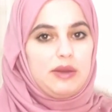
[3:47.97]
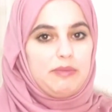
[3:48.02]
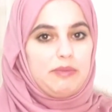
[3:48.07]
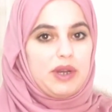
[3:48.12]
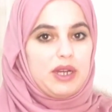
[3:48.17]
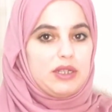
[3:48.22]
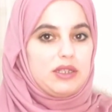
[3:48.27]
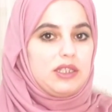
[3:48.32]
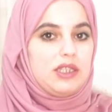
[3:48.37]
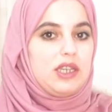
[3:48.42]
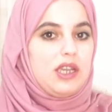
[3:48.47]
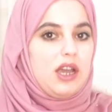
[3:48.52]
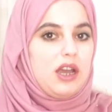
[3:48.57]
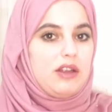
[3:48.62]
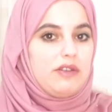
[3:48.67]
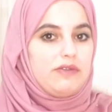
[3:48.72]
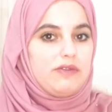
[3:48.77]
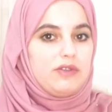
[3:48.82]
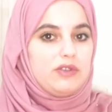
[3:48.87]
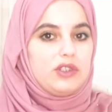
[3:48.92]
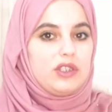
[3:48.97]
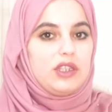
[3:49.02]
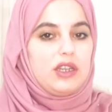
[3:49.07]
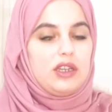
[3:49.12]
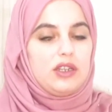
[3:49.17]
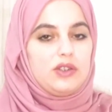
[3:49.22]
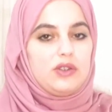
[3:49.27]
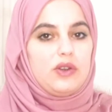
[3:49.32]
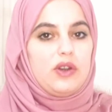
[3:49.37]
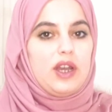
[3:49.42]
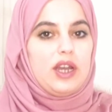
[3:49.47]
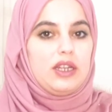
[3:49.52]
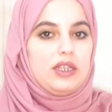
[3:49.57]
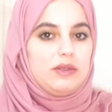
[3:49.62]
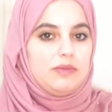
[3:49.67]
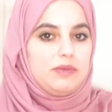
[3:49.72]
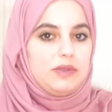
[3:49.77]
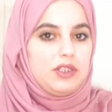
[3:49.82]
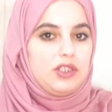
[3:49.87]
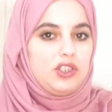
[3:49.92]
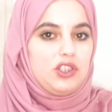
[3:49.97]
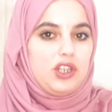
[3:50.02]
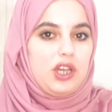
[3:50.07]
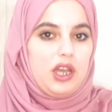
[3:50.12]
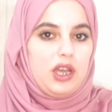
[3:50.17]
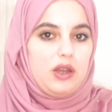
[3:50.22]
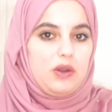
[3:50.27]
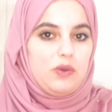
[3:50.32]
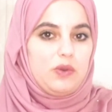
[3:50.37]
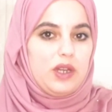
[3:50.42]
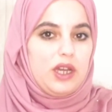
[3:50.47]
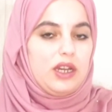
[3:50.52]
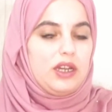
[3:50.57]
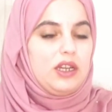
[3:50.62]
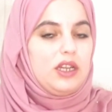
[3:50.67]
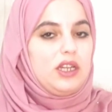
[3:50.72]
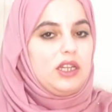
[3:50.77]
بعطيها الفرصة إنه هل بتنجح أو لأ